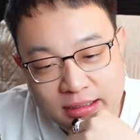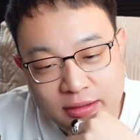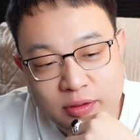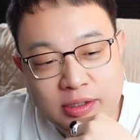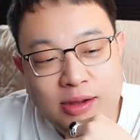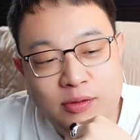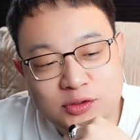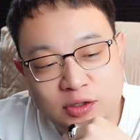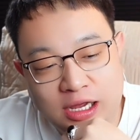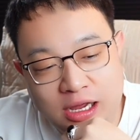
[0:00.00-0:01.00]
哎，对，来，我
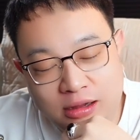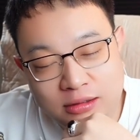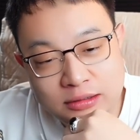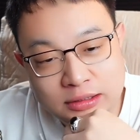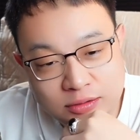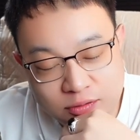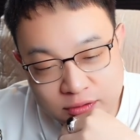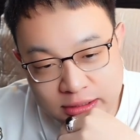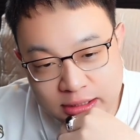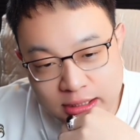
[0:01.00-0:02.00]
说了啊，我
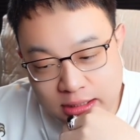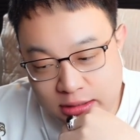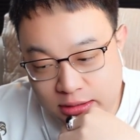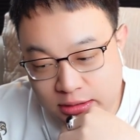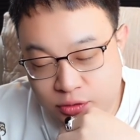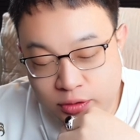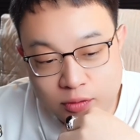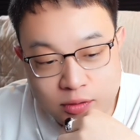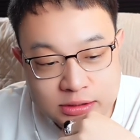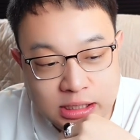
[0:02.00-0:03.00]
说那个睡
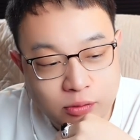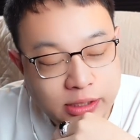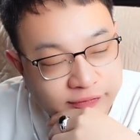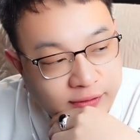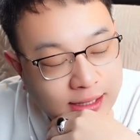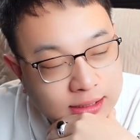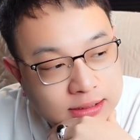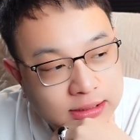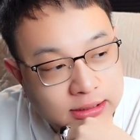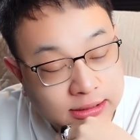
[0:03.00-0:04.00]
龙上回发个
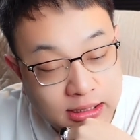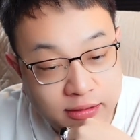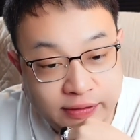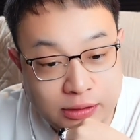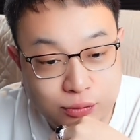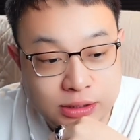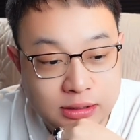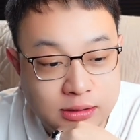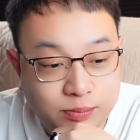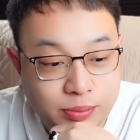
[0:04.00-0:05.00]
那个跟人发语
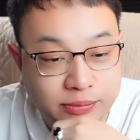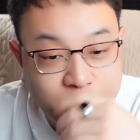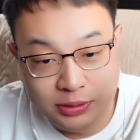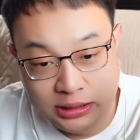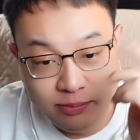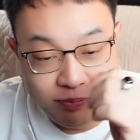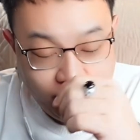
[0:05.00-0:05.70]
音，被被人